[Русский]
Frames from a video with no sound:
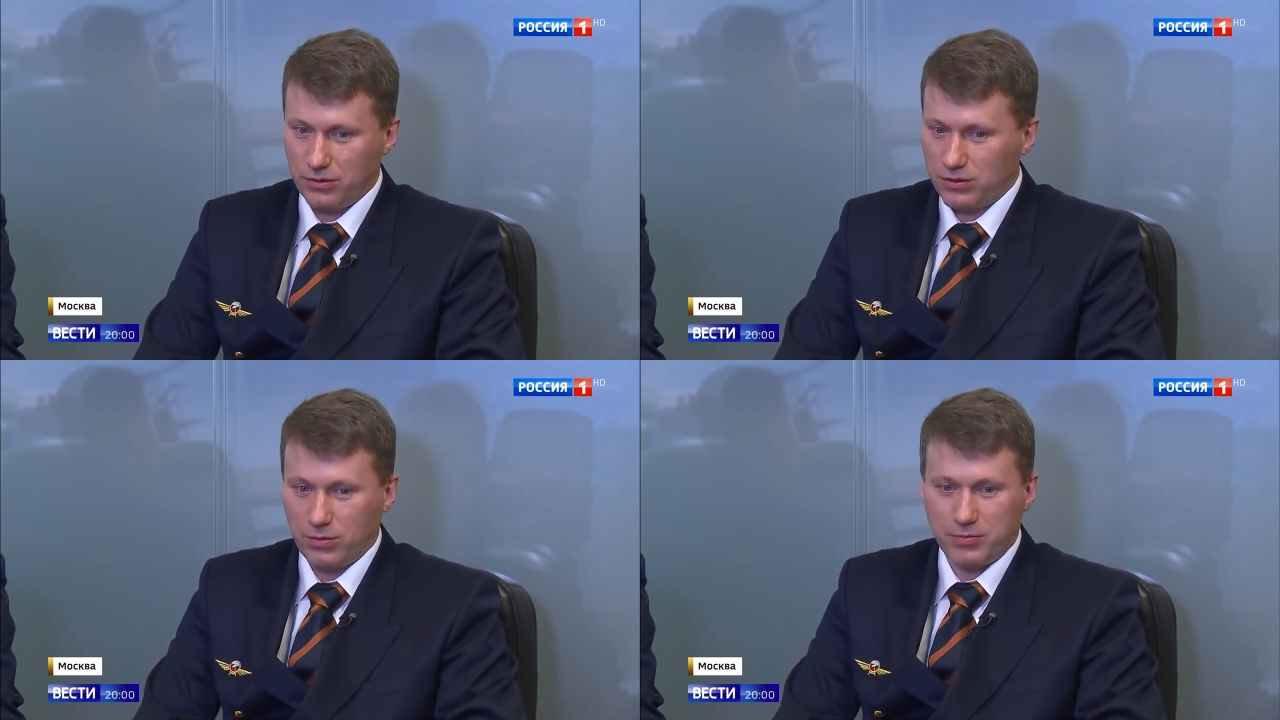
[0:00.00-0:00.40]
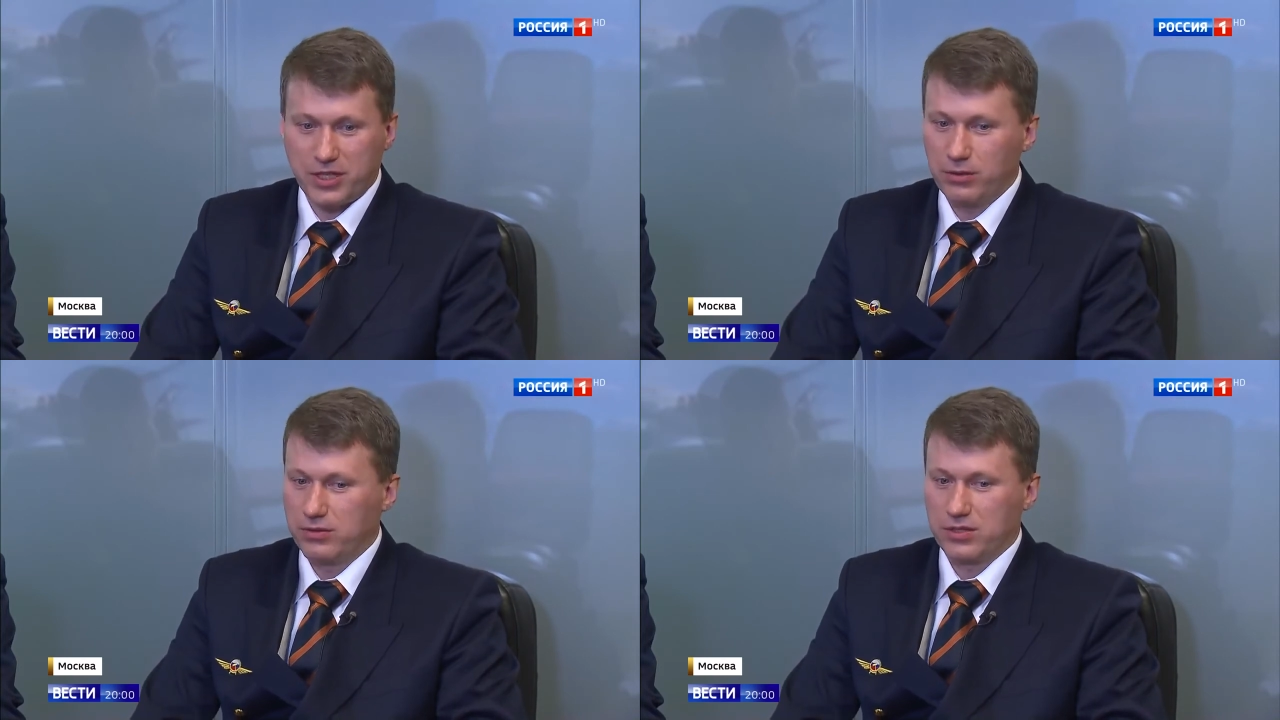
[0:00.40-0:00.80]
но это
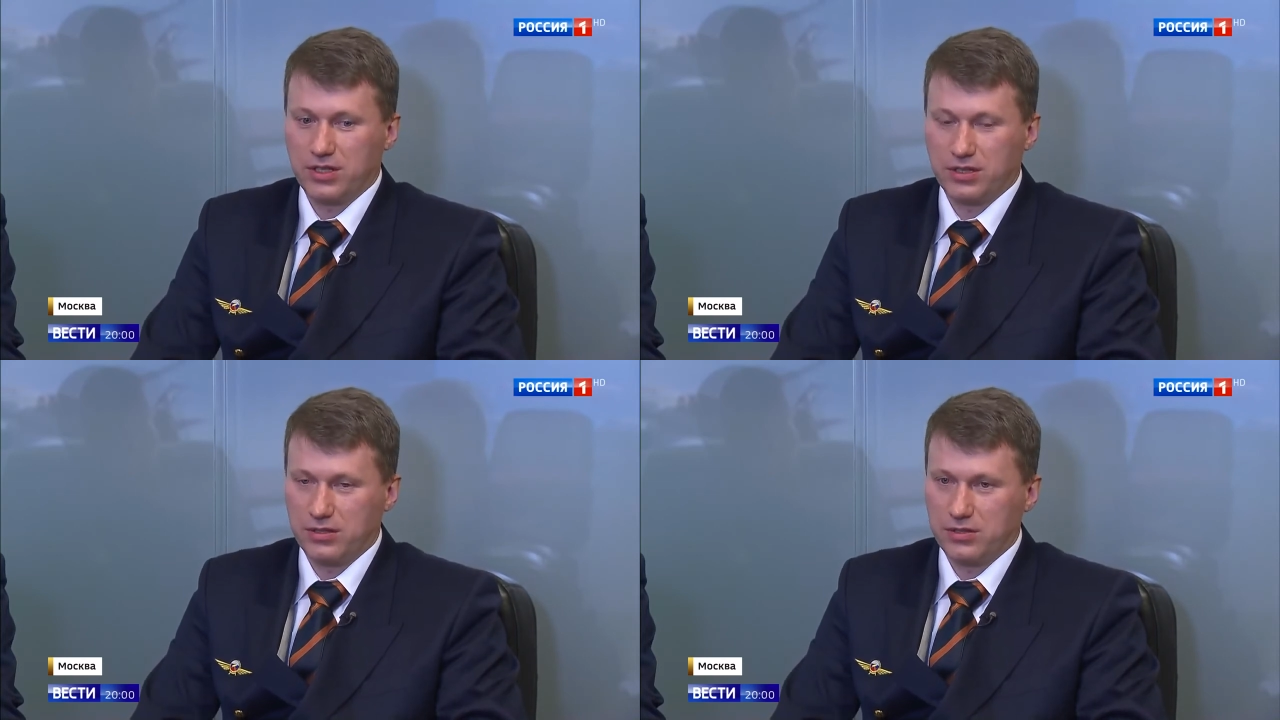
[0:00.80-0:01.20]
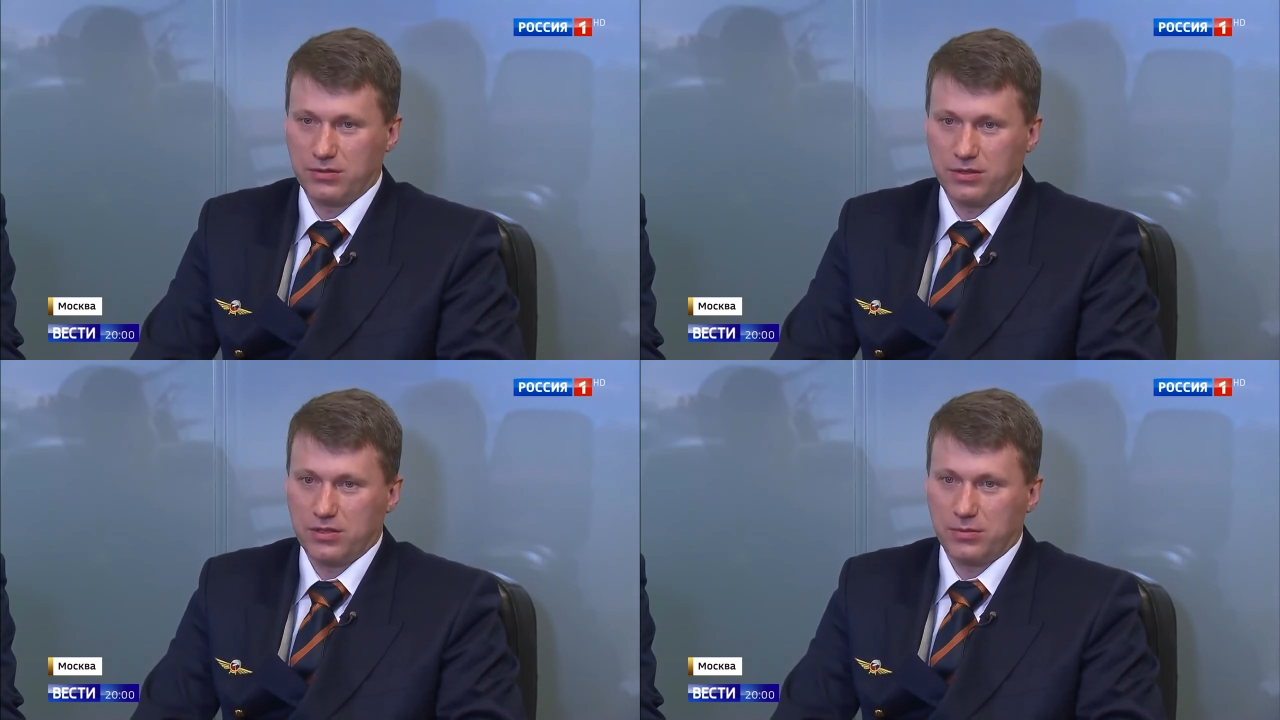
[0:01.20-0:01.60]
абсолютно штатная
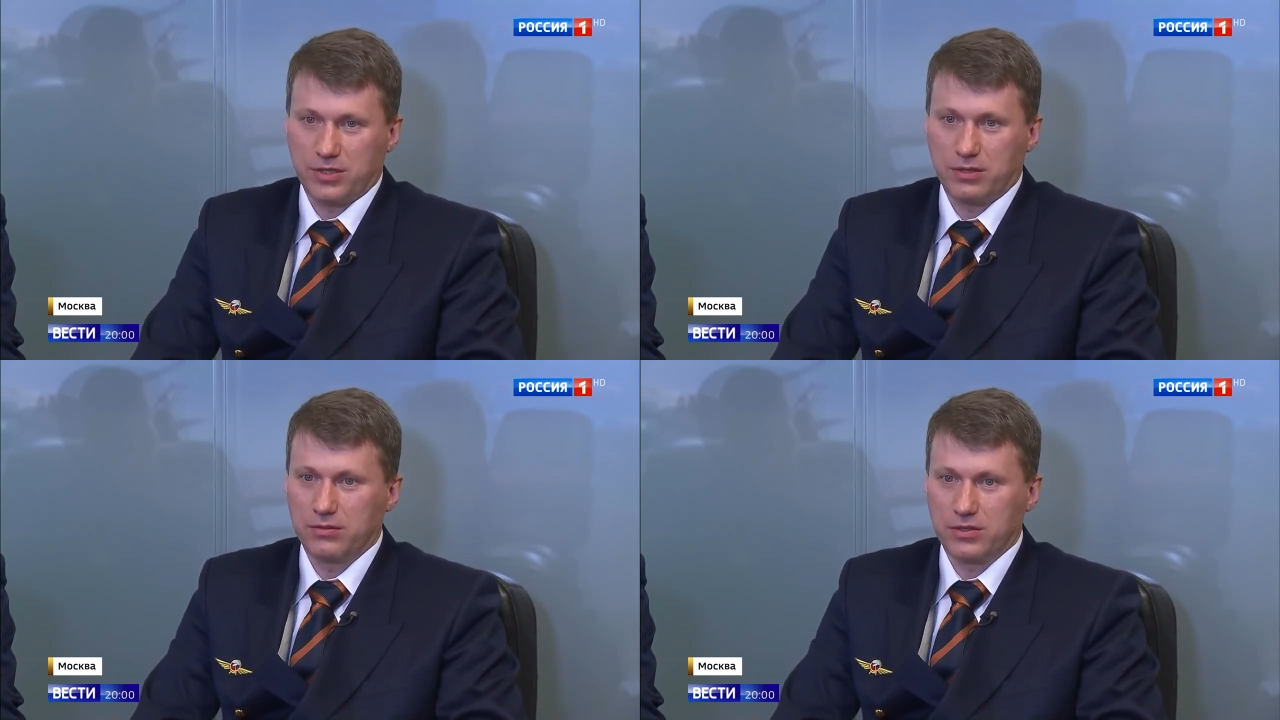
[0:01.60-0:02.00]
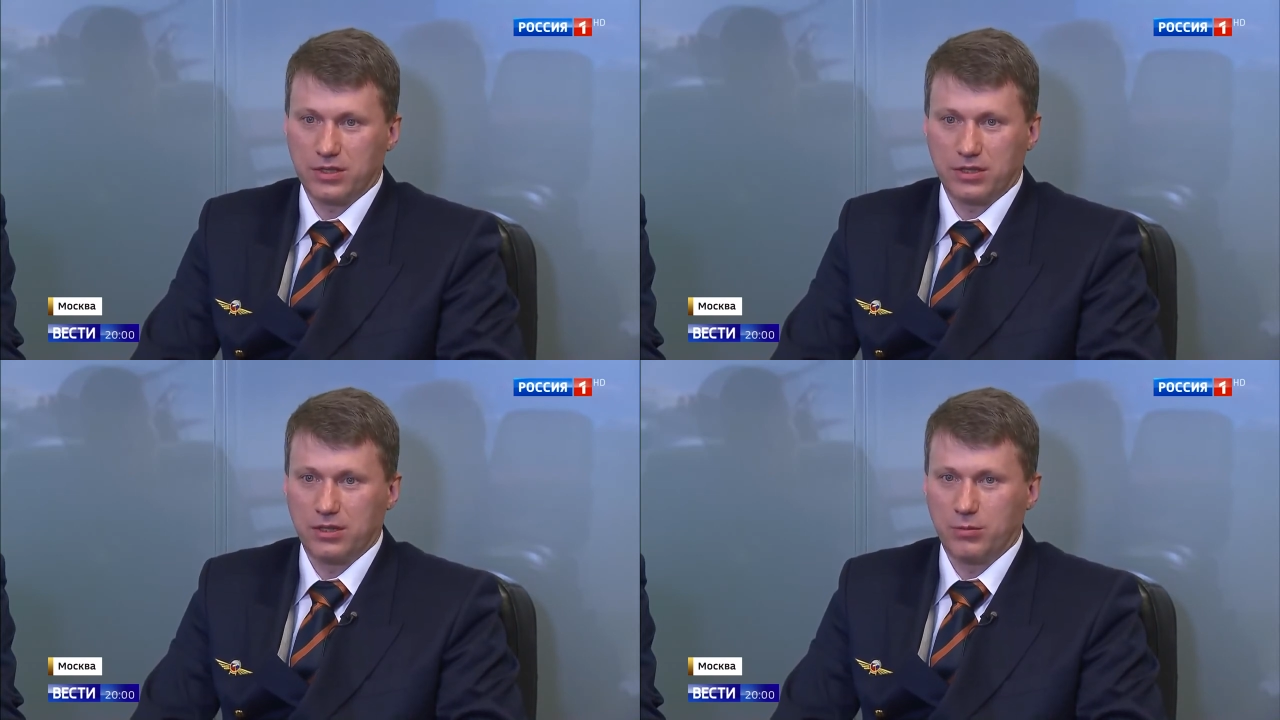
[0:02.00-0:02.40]
ситуация, абсолютно
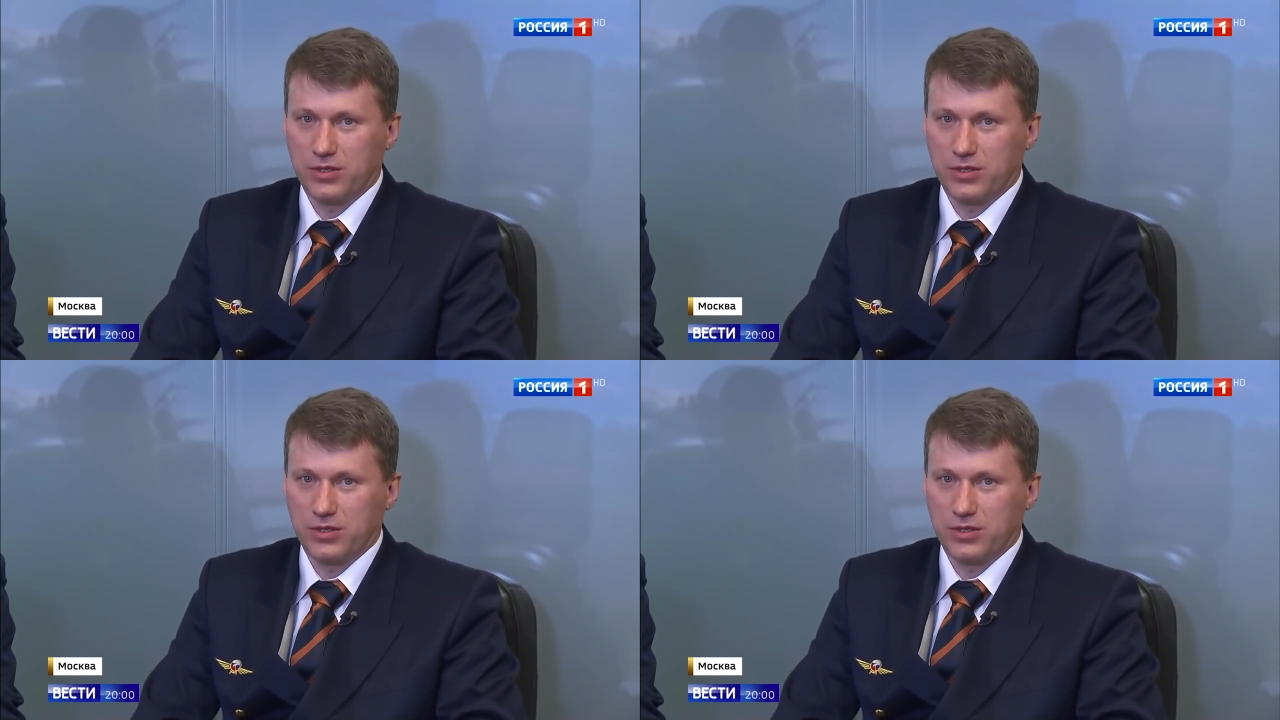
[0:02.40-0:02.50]
штатная